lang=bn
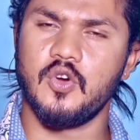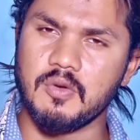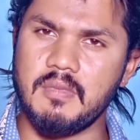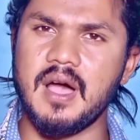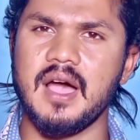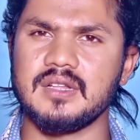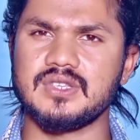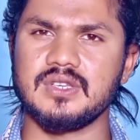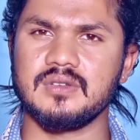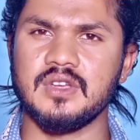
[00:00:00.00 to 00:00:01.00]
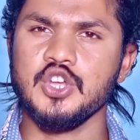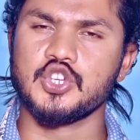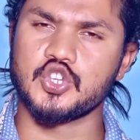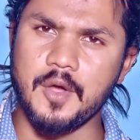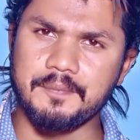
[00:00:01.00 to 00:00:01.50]
ওর মা আছে
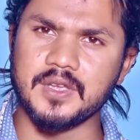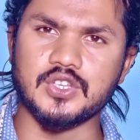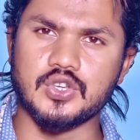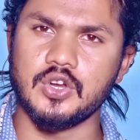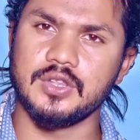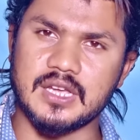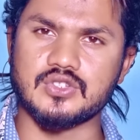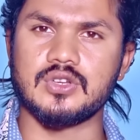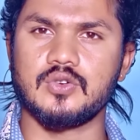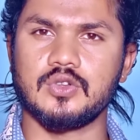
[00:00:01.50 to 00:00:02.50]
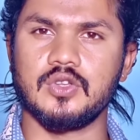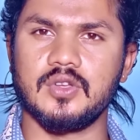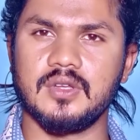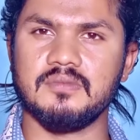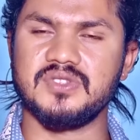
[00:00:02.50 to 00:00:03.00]
সব কিছু না ওর দেখাশোনা করতে
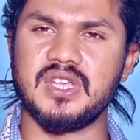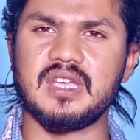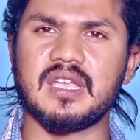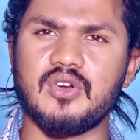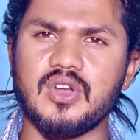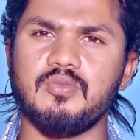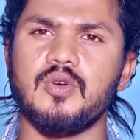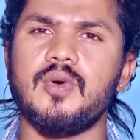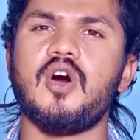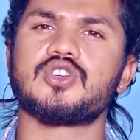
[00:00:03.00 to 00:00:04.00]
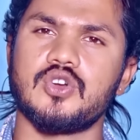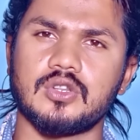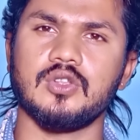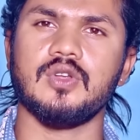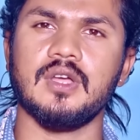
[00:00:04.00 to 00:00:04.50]
যে কারণে বোবা হওয়া
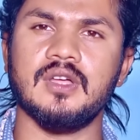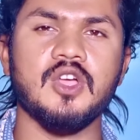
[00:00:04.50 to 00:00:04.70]
সত্ত্বেও না